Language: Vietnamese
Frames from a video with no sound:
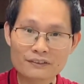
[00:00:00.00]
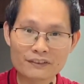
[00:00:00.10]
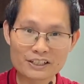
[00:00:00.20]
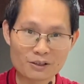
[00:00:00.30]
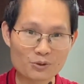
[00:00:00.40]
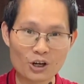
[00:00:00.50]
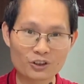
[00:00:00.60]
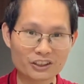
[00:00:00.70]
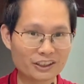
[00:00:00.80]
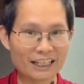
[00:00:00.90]
về rau nho
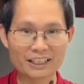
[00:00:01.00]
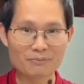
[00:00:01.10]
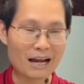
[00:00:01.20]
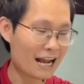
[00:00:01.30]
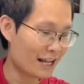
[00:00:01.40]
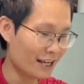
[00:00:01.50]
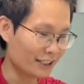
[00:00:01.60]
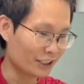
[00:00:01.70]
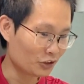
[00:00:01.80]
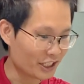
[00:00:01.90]
có gửi tặng Kim Ba
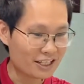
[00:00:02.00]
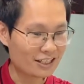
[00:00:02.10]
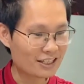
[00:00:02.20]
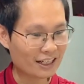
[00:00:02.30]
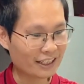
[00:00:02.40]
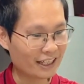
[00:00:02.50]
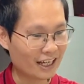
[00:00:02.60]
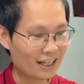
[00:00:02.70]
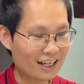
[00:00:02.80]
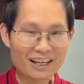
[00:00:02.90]
thì tôi tin chắc rằng thì
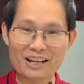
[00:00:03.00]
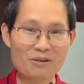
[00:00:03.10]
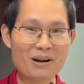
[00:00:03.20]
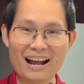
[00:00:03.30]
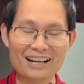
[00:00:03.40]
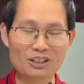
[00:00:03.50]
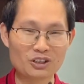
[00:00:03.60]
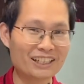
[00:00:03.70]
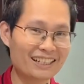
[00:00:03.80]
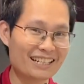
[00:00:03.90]
à, nếu mà ai đó
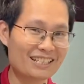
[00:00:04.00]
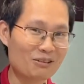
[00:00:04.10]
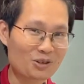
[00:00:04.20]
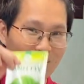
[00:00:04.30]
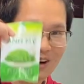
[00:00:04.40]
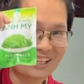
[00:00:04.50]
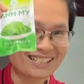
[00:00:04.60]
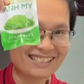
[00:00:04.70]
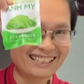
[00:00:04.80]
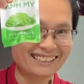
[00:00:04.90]
nghĩ đến rau nho này
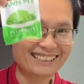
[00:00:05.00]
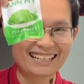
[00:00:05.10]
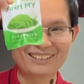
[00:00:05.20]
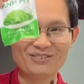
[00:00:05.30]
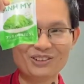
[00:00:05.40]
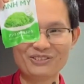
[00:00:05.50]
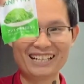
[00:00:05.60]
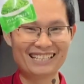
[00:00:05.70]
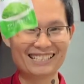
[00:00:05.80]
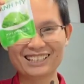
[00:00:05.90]
chắc chắn là đấy cái mùi
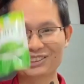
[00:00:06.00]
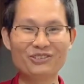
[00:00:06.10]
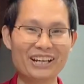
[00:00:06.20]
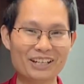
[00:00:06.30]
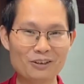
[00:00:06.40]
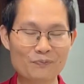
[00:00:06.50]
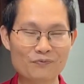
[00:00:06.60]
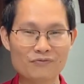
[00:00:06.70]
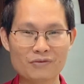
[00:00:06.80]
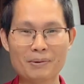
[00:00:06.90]
vị này rất là thú vị đúng không
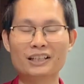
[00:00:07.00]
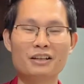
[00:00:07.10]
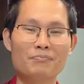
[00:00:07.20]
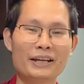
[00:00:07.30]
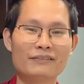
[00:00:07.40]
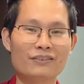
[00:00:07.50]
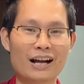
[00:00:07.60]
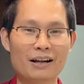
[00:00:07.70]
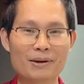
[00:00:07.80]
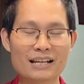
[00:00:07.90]
và bản thân mình
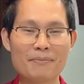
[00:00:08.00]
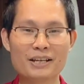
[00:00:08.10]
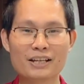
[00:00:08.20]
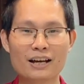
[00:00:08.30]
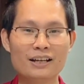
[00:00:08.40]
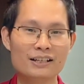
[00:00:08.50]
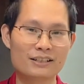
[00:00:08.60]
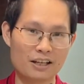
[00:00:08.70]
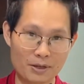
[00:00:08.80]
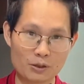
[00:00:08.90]
và bà xã mình à,
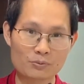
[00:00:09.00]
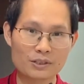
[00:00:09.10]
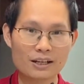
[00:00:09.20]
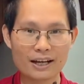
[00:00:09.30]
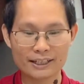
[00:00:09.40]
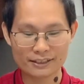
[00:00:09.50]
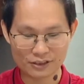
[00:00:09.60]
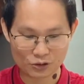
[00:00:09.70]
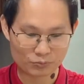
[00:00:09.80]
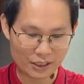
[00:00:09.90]
gia đình mình cũng rất hay
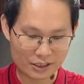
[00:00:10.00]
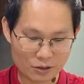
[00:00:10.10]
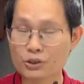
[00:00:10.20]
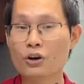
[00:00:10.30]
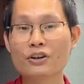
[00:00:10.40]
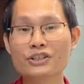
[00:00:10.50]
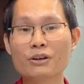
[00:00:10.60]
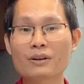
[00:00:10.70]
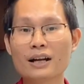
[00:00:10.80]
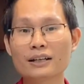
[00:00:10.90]
sử dụng là rau nho
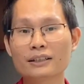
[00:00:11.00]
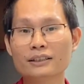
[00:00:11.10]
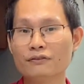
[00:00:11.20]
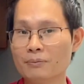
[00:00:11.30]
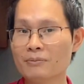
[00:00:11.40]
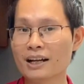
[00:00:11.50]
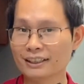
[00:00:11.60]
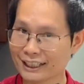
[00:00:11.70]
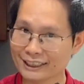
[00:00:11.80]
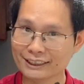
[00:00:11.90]
trong các cái thực phẩm
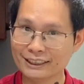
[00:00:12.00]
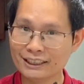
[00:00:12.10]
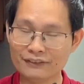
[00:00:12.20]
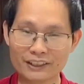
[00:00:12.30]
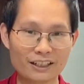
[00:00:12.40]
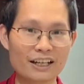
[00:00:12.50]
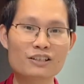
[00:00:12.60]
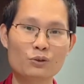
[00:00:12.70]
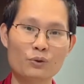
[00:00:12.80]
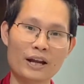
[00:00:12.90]
hàng ngày vì cái lợi ích
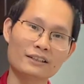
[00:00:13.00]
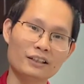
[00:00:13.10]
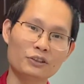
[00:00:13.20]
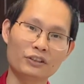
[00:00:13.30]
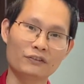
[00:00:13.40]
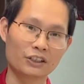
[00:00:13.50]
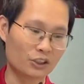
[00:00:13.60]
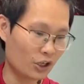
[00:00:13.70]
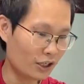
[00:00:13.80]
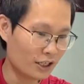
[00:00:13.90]
sức khỏe rất là tuyệt vời của
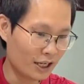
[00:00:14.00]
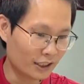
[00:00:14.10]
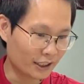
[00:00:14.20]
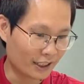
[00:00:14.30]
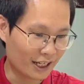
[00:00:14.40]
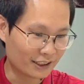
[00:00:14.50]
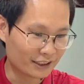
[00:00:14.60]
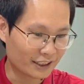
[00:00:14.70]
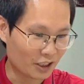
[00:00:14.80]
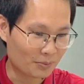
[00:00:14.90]
nó thì
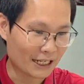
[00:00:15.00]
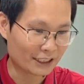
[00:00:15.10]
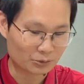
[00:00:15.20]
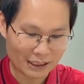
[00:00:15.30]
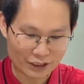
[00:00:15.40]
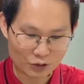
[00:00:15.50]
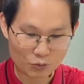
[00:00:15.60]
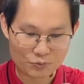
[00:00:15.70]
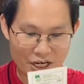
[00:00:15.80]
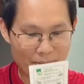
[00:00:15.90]
nhân tiện hôm nay chúng ta sẽ
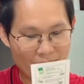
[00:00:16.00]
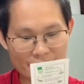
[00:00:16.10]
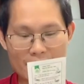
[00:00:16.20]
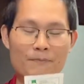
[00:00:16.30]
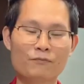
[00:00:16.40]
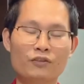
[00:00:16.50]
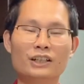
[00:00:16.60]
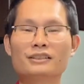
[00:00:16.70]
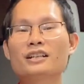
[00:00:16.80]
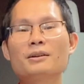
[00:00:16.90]
cùng chế biến nhá và
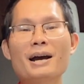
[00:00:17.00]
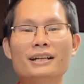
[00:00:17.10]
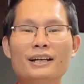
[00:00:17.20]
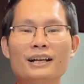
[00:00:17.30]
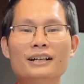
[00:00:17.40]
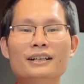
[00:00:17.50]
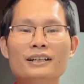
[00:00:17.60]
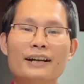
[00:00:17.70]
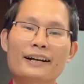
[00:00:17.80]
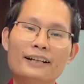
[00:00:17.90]
hướng dẫn các bạn là
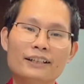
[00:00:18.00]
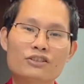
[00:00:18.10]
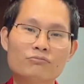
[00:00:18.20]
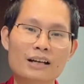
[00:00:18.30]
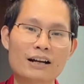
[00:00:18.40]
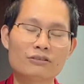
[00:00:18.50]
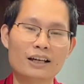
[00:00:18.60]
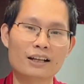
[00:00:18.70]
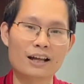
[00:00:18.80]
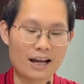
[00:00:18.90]
cái cách để chúng ta có
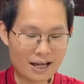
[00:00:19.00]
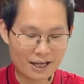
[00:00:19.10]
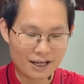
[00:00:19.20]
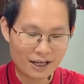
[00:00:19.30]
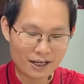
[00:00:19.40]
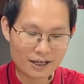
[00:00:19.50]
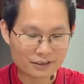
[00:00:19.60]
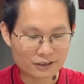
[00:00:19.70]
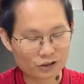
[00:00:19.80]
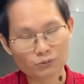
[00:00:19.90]
thể là
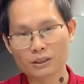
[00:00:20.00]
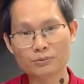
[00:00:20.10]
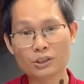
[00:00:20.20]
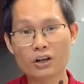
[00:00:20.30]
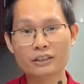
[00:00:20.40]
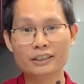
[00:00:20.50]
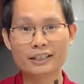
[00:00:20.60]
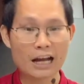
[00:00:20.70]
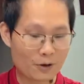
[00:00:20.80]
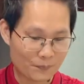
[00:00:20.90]
uh, sử dụng rau nho như thế
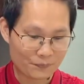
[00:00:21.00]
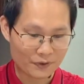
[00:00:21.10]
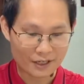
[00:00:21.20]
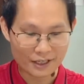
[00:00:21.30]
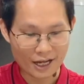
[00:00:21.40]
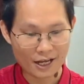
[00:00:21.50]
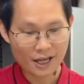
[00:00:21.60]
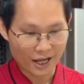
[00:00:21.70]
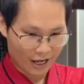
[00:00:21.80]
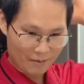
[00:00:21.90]
nào thế thì
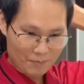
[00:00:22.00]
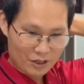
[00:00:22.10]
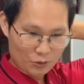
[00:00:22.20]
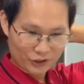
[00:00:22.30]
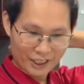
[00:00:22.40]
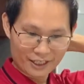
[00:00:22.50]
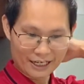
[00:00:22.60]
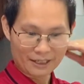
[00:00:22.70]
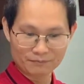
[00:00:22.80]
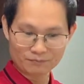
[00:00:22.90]
uh, bước đầu tiên
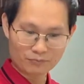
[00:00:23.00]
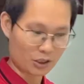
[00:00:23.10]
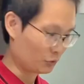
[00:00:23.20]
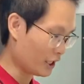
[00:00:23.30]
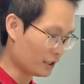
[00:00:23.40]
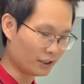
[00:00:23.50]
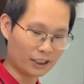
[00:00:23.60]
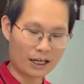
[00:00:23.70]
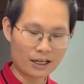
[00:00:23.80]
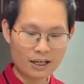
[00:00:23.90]
này bước đầu tiên
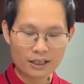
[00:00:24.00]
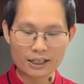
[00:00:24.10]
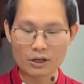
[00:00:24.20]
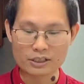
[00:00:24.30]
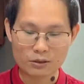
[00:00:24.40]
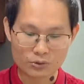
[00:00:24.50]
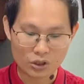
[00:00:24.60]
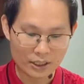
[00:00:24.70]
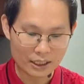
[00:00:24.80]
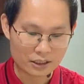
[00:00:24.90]
thì uh, đây loại rau
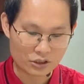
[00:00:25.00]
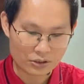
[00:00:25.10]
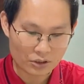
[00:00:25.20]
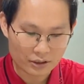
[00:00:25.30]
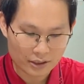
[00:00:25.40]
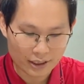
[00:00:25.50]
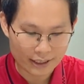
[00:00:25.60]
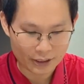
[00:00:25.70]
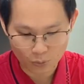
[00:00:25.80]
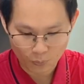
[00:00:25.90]
nho đã được sản xuất rất là
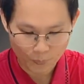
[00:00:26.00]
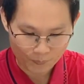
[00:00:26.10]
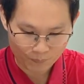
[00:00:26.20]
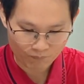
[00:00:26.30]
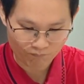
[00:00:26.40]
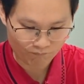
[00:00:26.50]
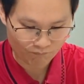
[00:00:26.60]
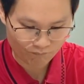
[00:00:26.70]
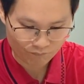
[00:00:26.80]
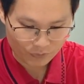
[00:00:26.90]
đầy đủ um,